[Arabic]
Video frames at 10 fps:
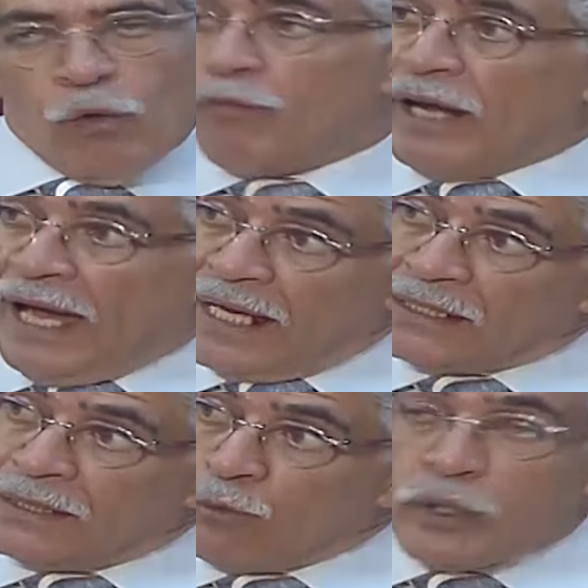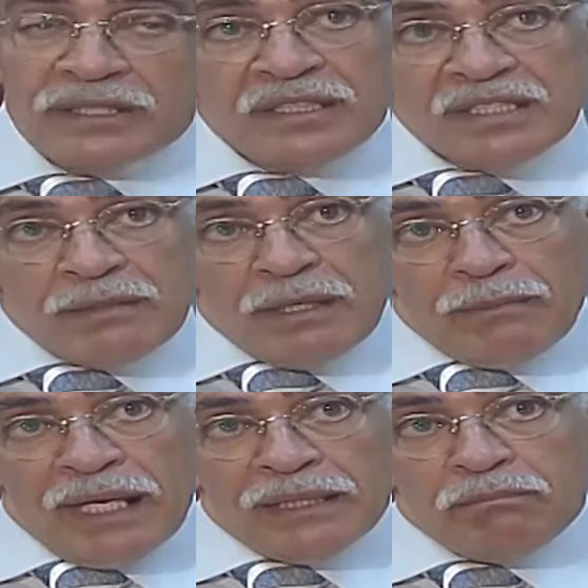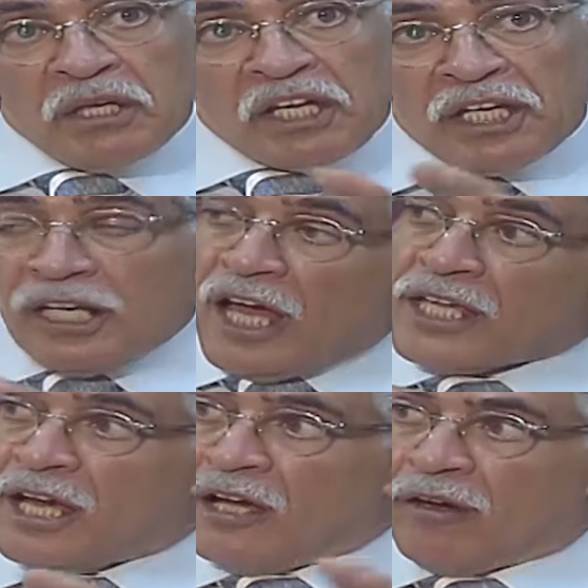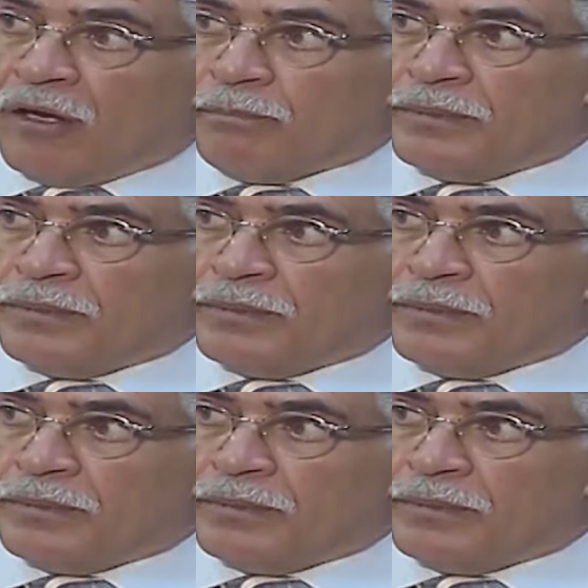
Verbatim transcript: وفي الحاله دي ممكن تسيب البلد من غير اي عقاب.